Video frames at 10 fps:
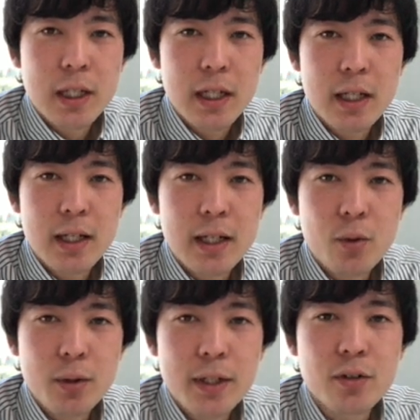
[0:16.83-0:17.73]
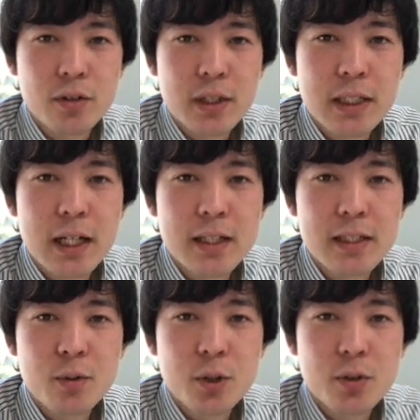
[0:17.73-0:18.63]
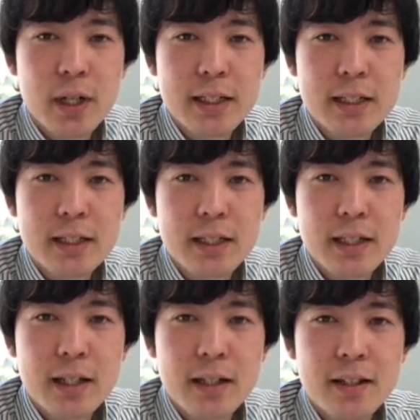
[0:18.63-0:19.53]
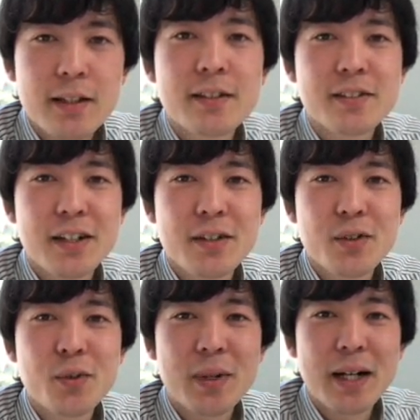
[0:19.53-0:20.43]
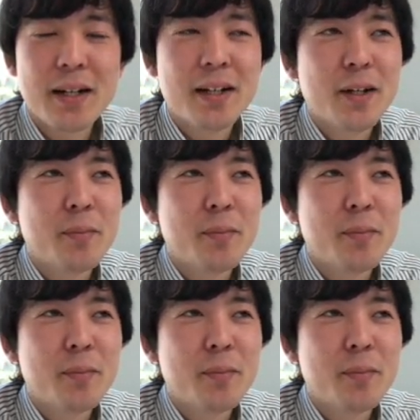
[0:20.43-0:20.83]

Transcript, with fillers: えホテルに関してご紹介させていただいたんですが今日は